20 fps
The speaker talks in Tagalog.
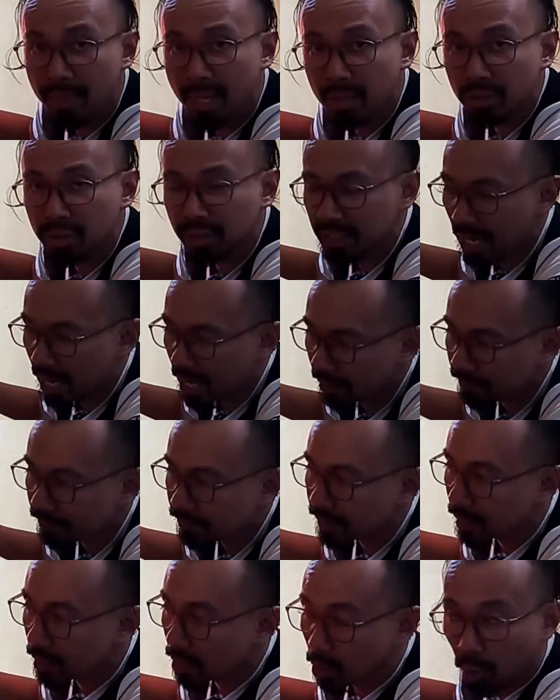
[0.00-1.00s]
Meron siyang
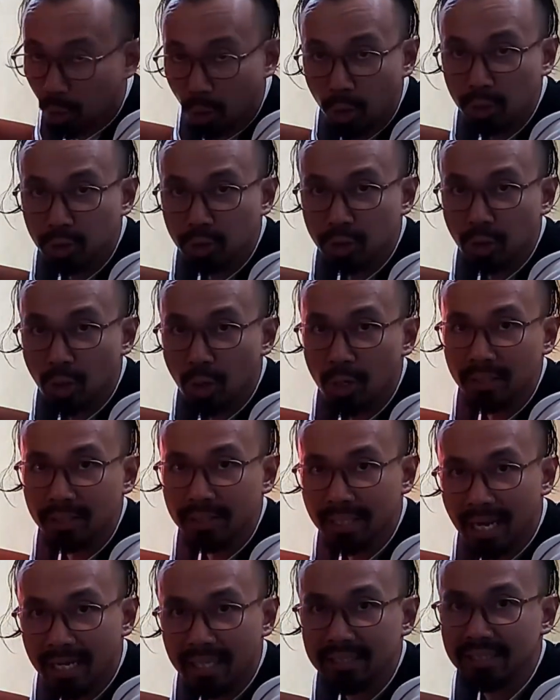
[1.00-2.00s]
8
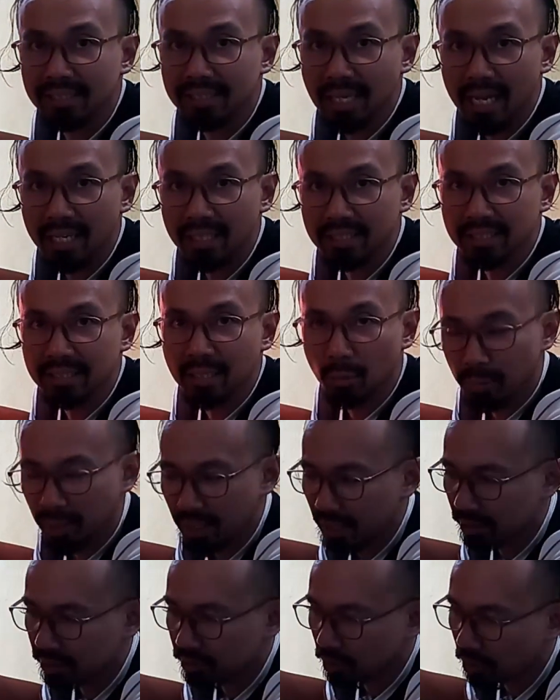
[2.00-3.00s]
na size na
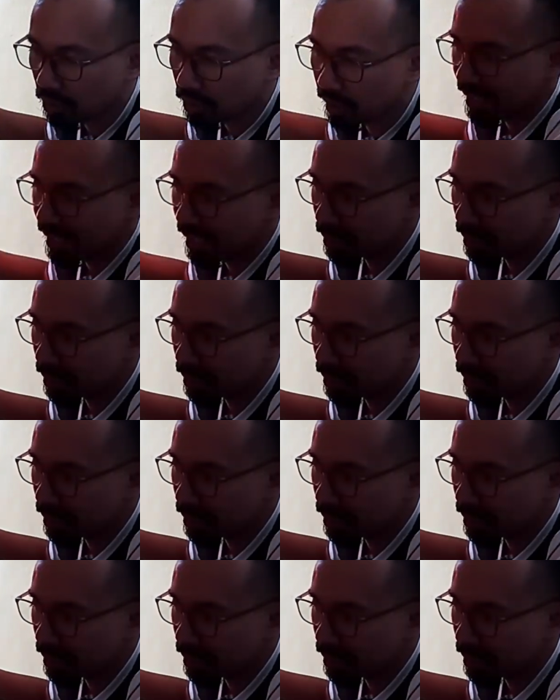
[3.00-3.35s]
wheel, no?